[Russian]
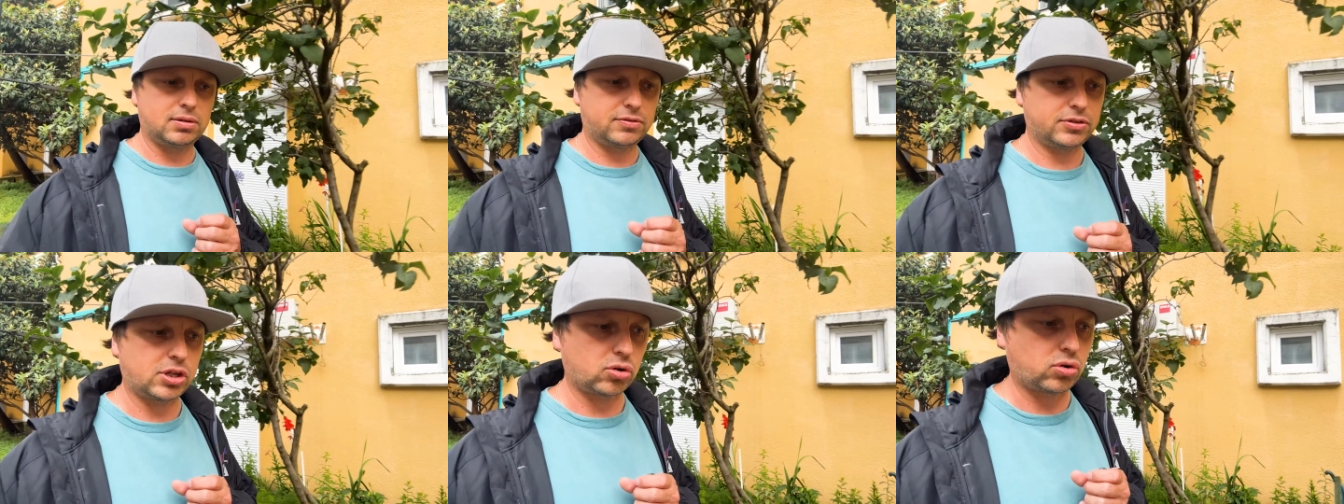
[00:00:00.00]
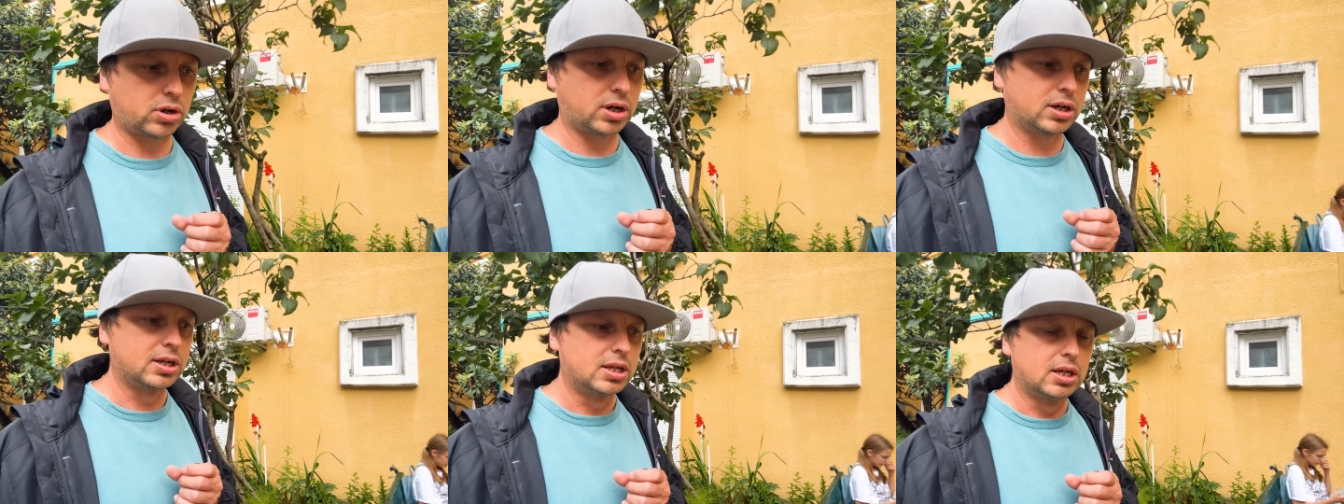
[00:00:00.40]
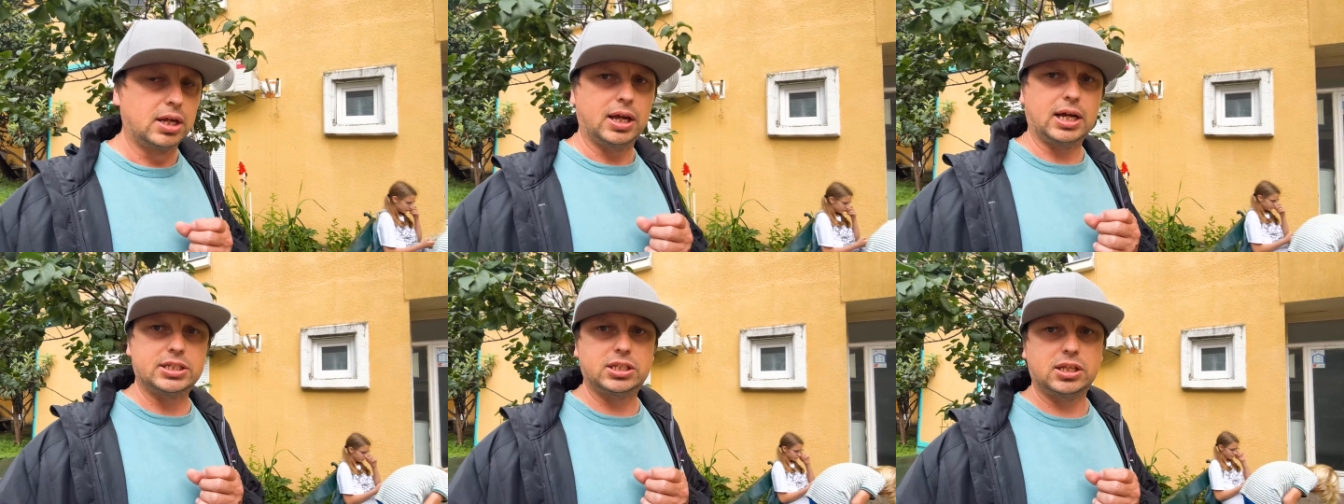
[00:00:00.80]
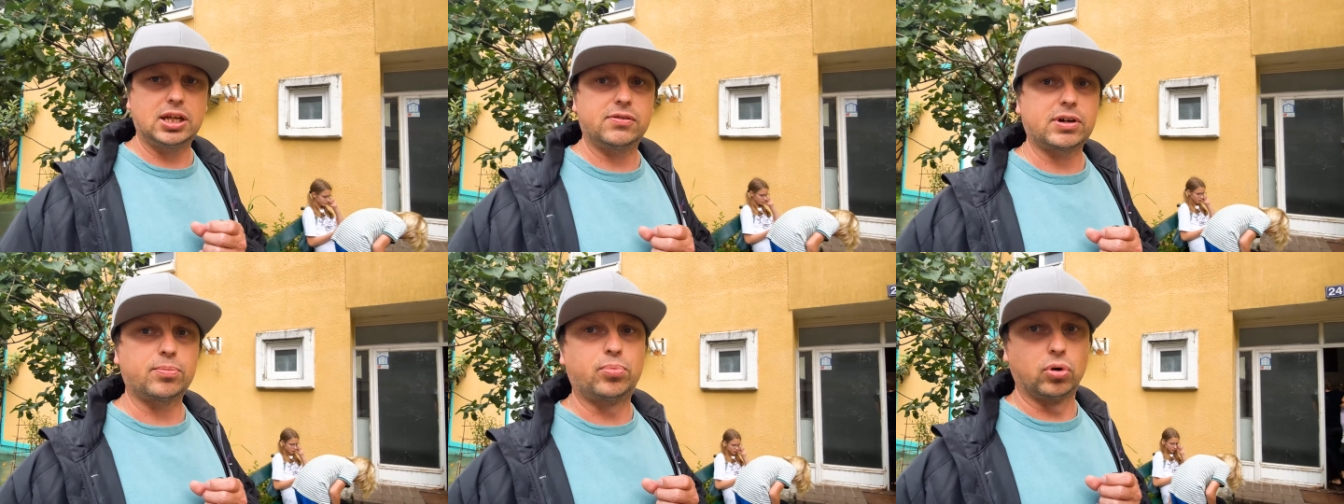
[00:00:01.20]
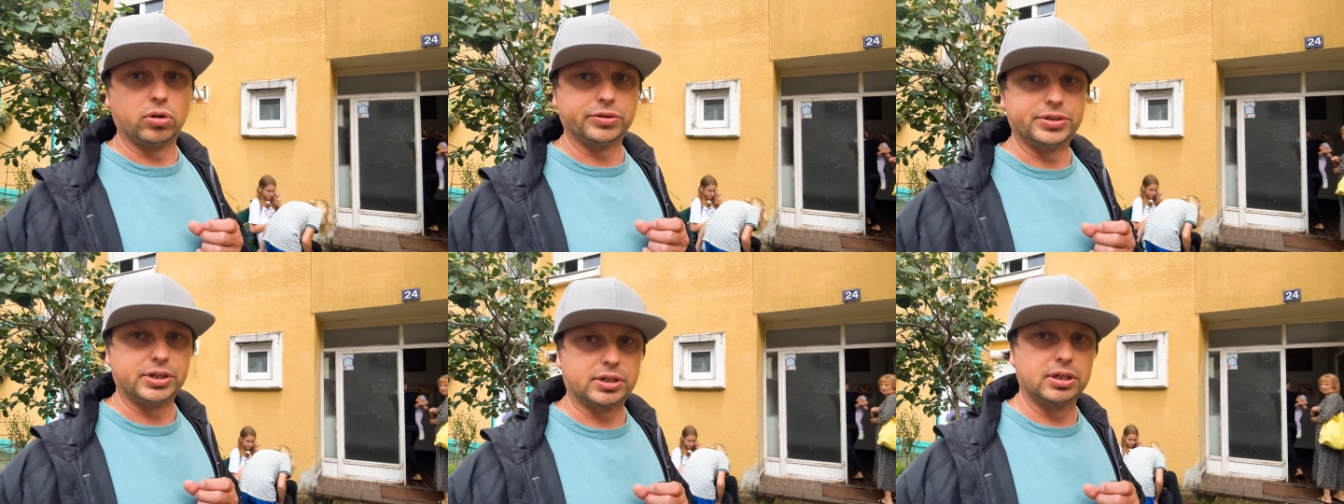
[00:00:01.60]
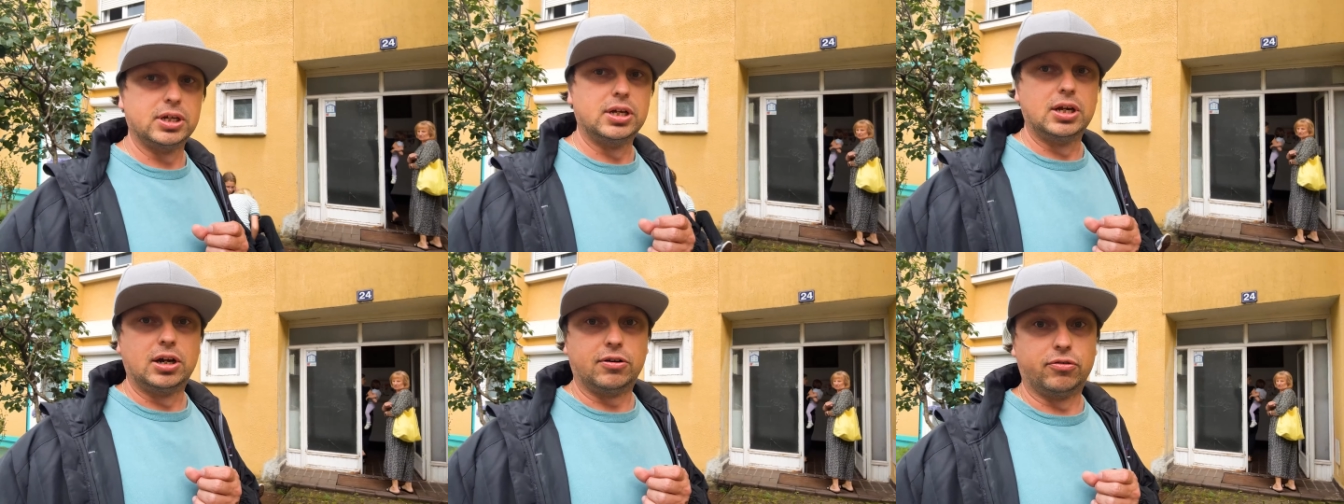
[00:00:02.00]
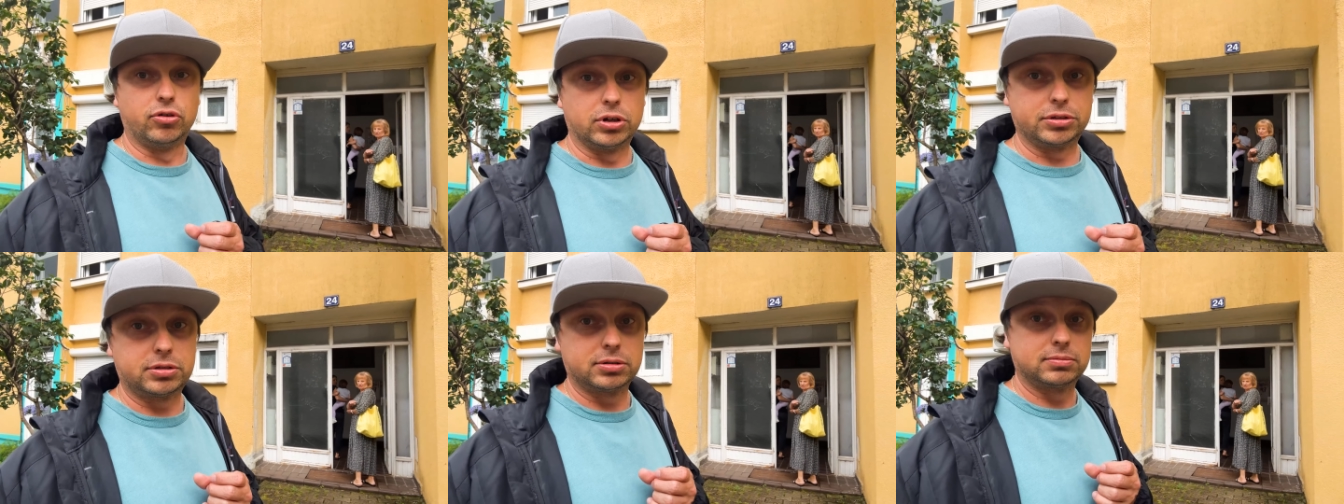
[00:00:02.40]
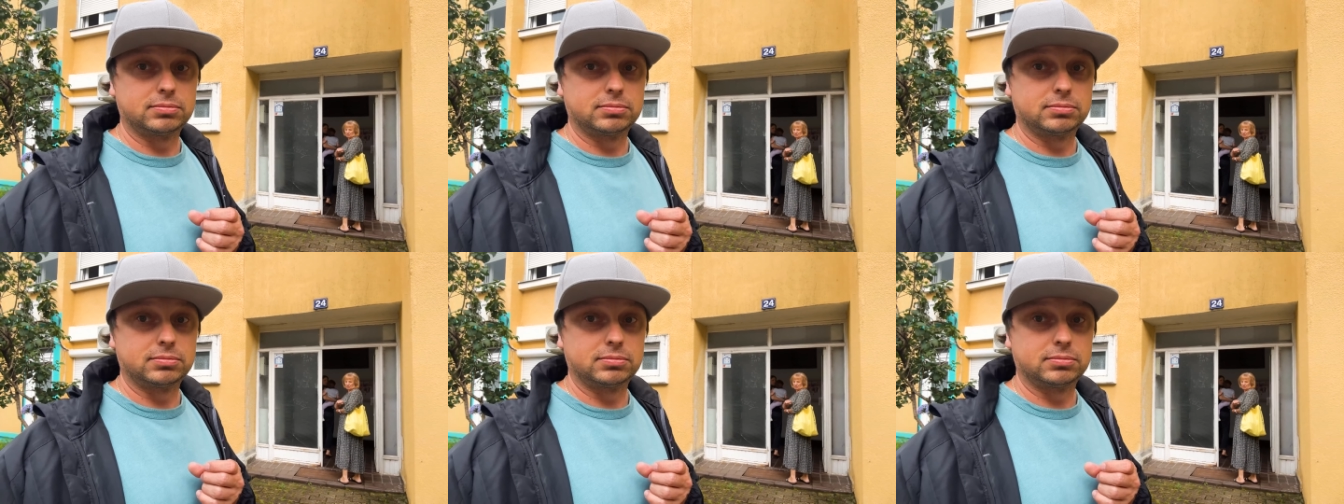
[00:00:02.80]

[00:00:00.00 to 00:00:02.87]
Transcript: второе, и 1 евро полдник. Вот.